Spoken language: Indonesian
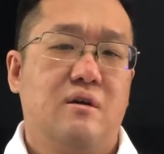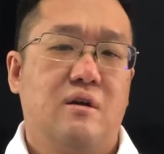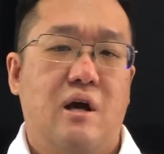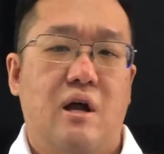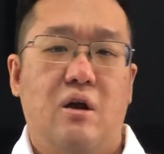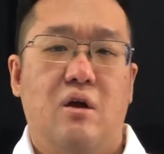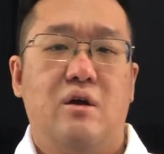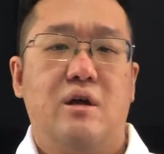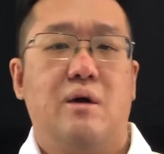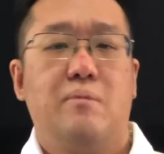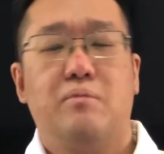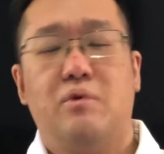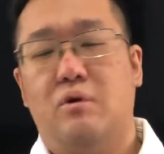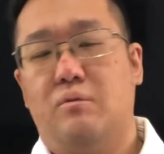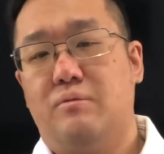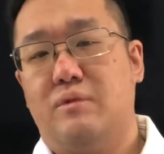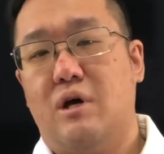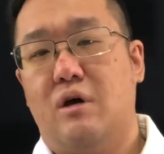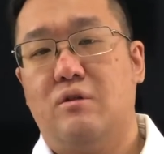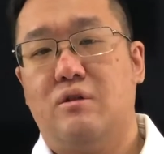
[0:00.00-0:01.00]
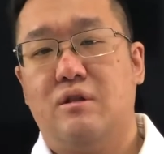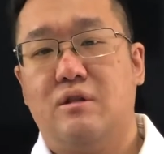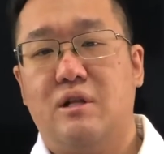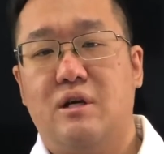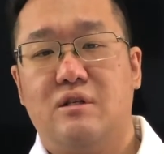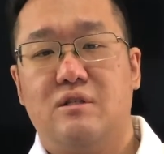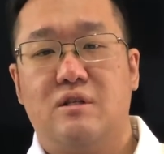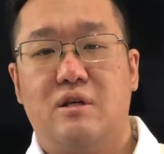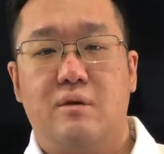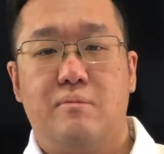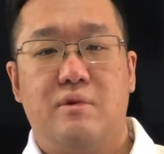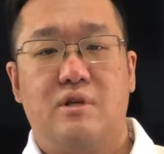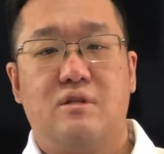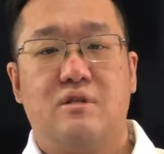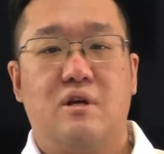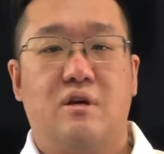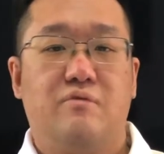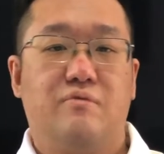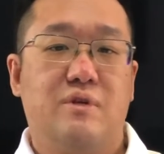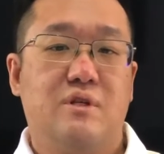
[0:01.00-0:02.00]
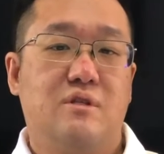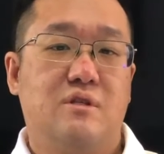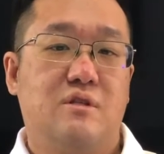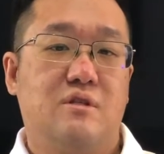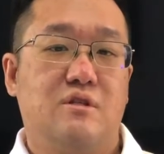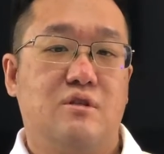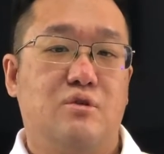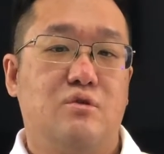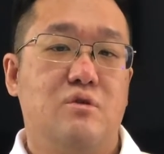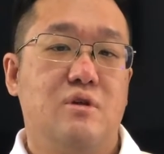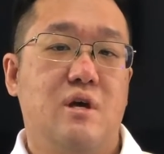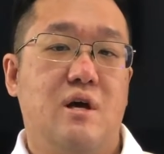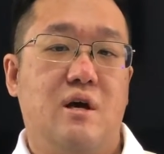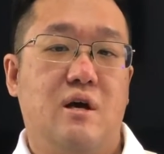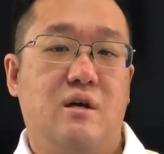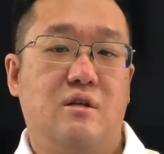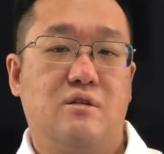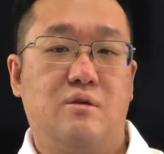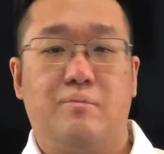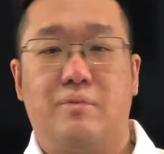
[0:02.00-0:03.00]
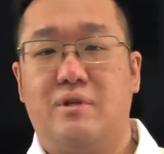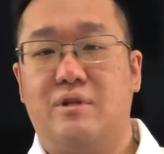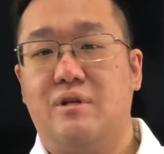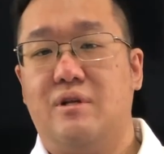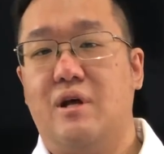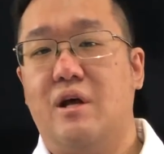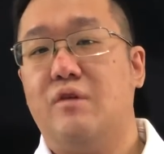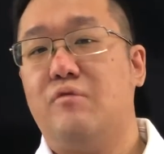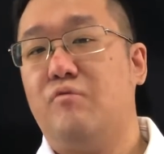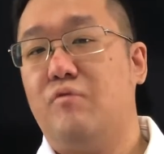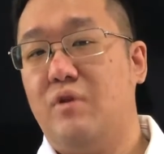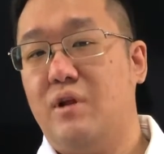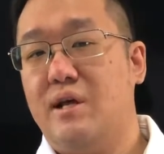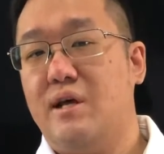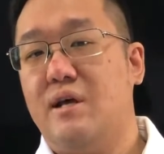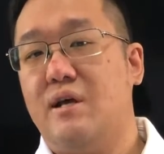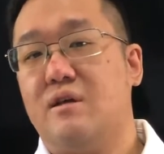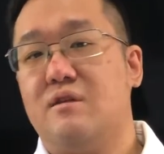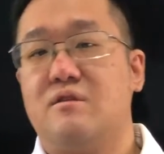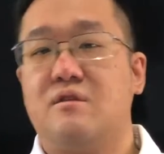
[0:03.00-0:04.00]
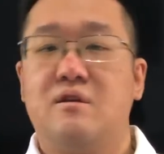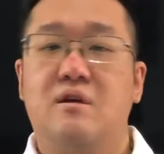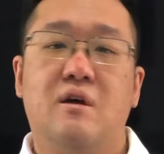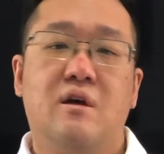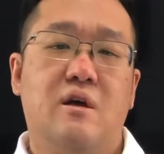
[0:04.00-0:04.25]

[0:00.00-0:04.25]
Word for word: Kalau yang belum tahu tentang streaming services itu ya seperti Netflix,